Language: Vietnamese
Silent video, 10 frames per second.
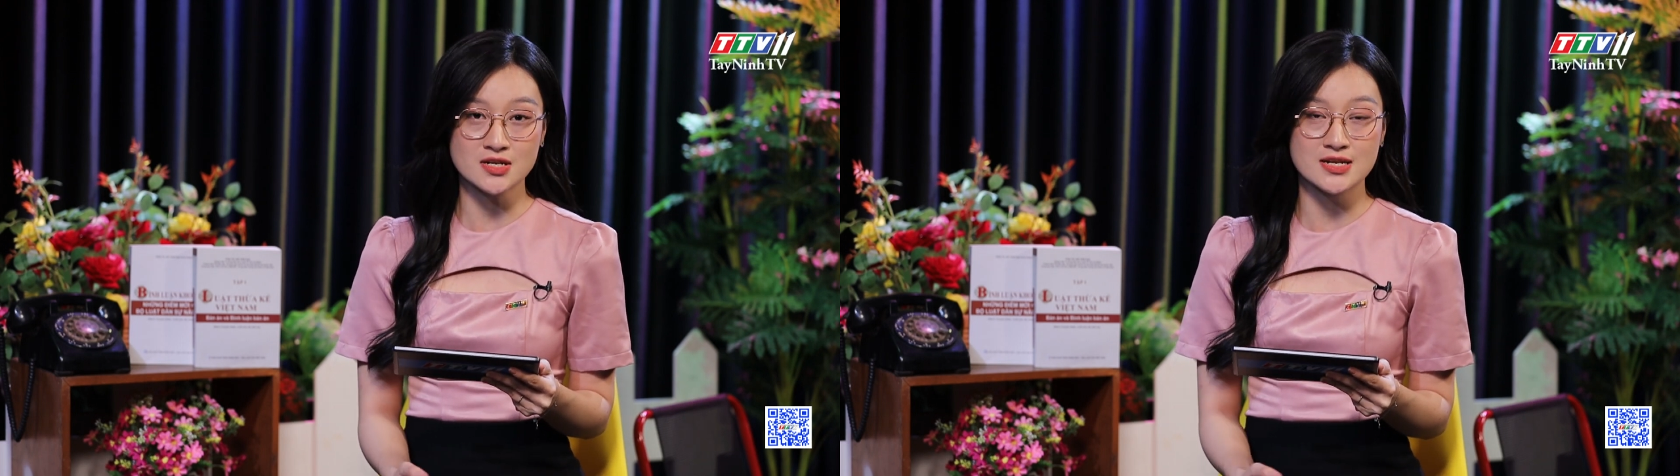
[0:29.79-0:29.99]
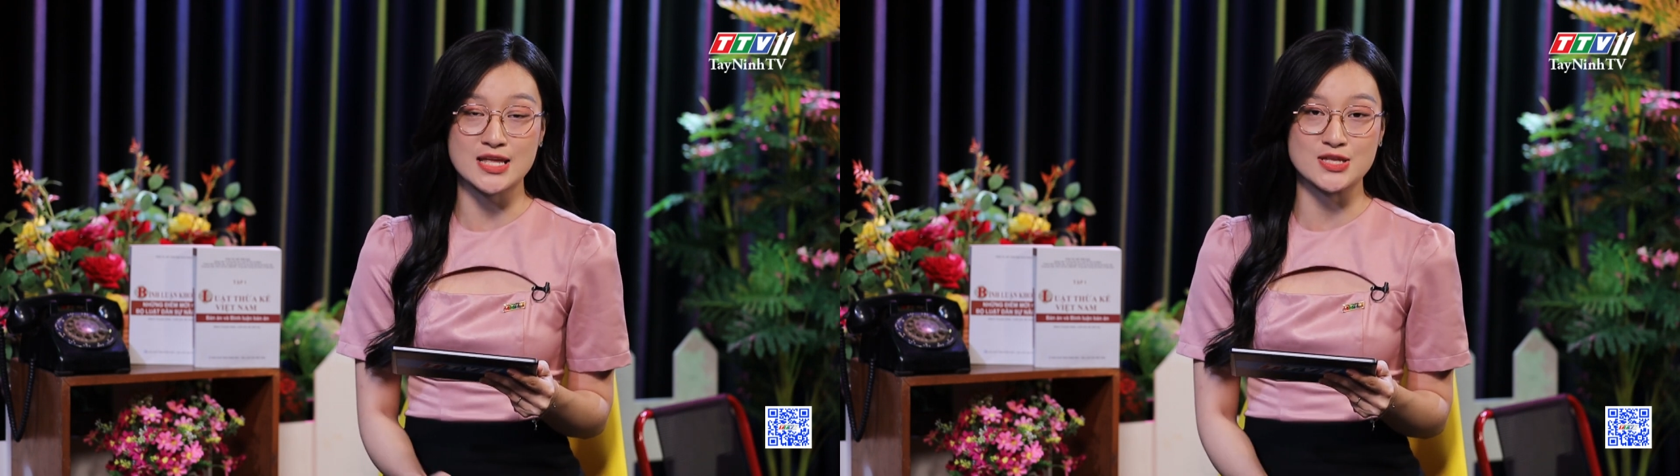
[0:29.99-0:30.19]

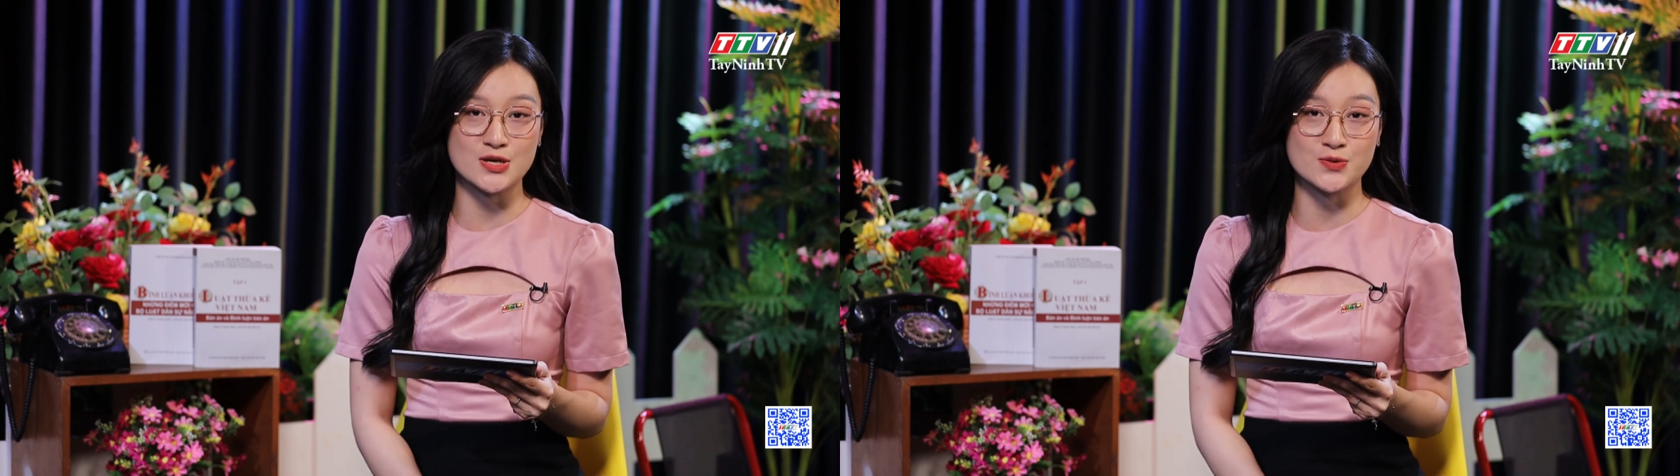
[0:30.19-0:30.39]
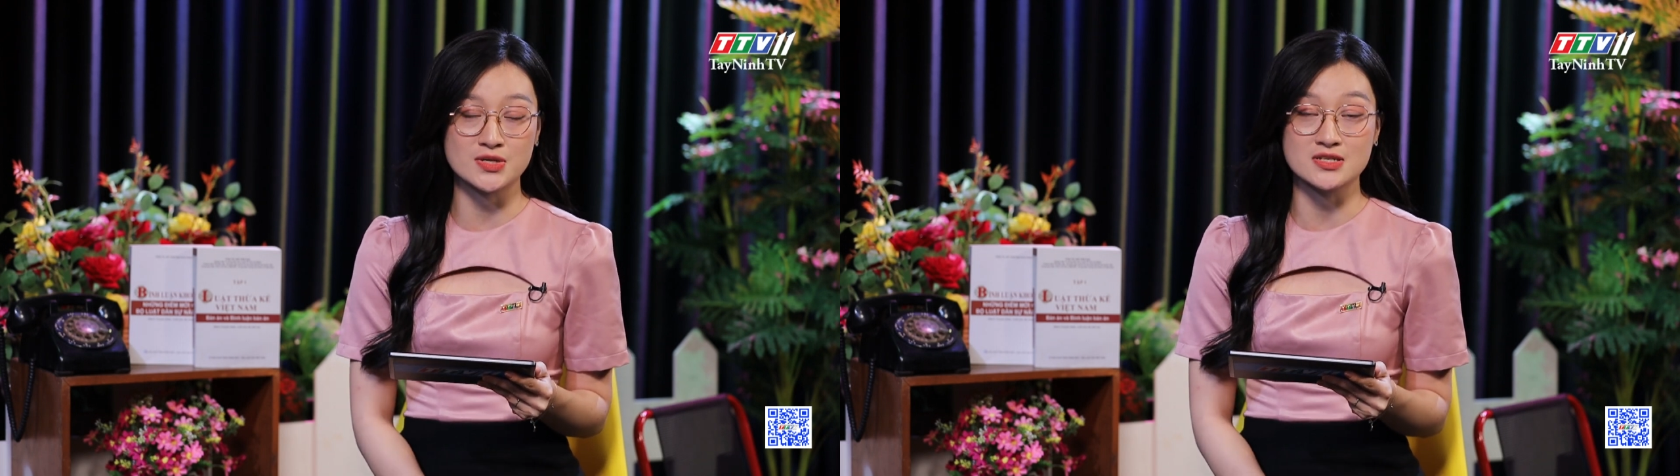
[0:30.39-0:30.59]
rất là
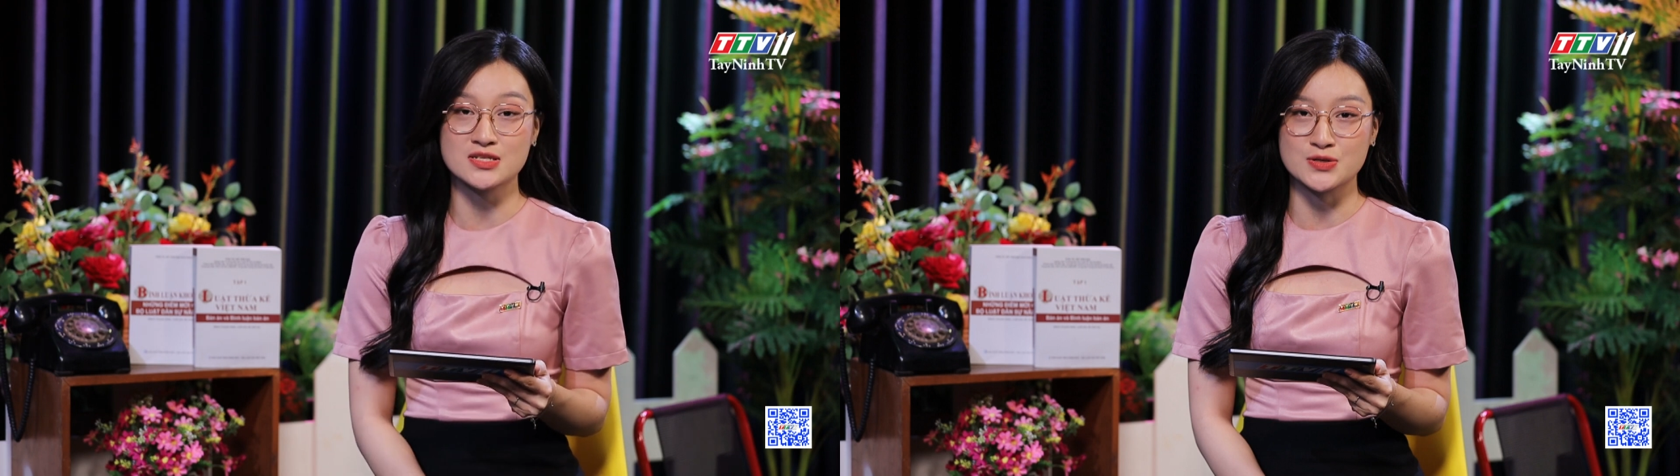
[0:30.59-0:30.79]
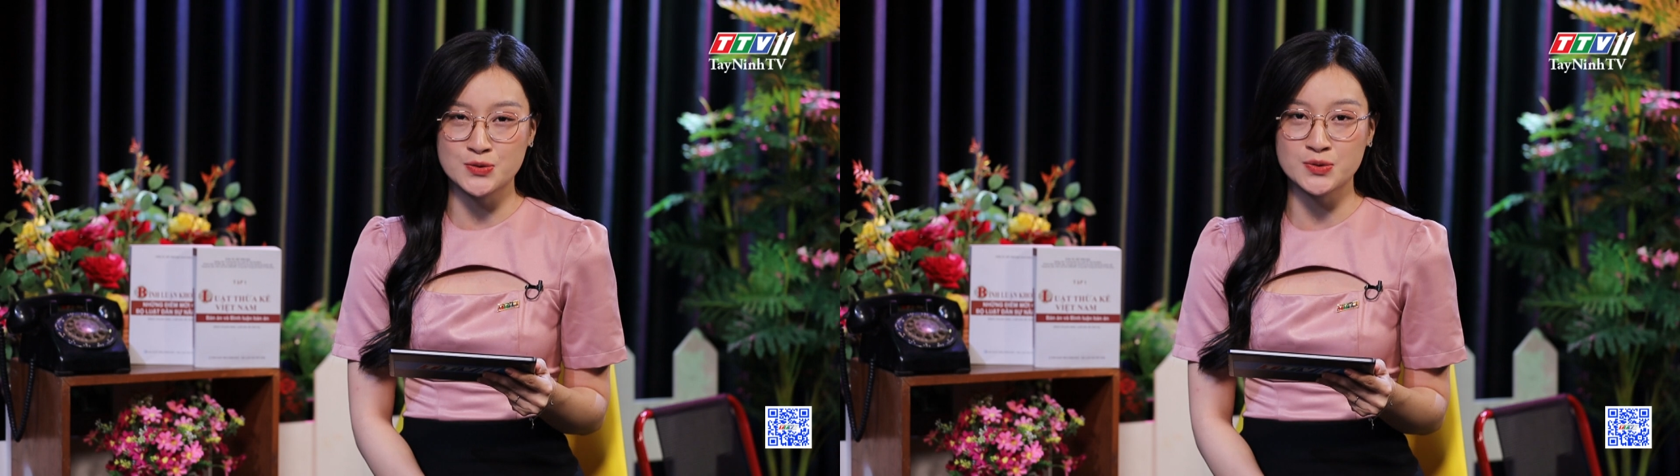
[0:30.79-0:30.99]
nhiều những
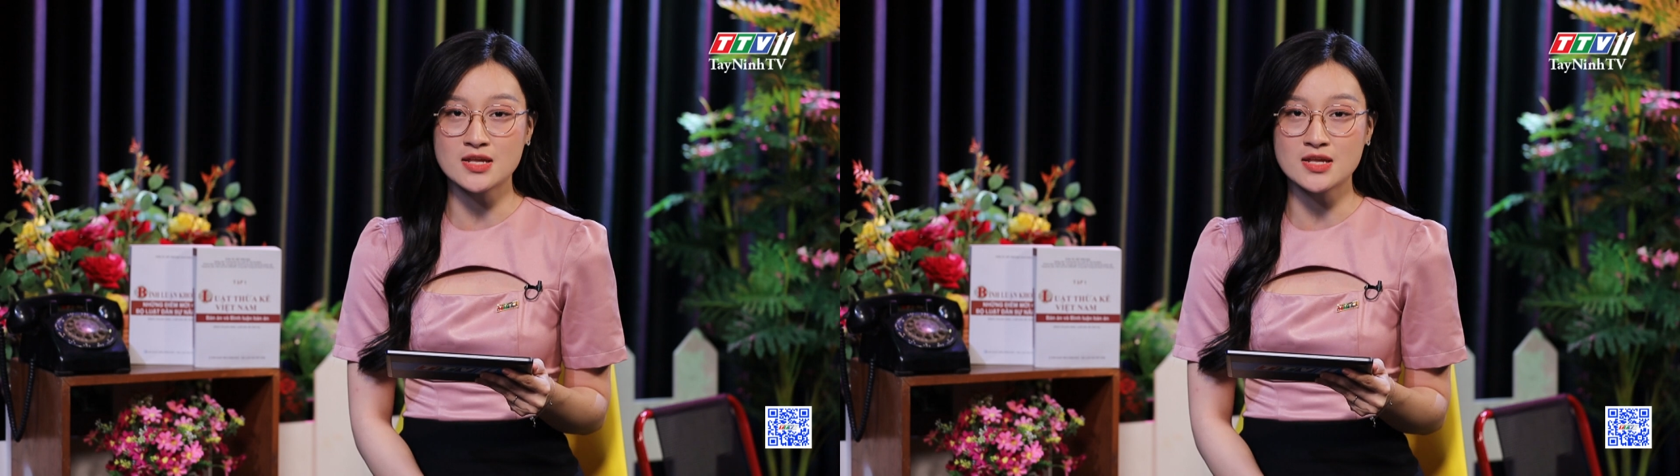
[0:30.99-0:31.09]
sự yêu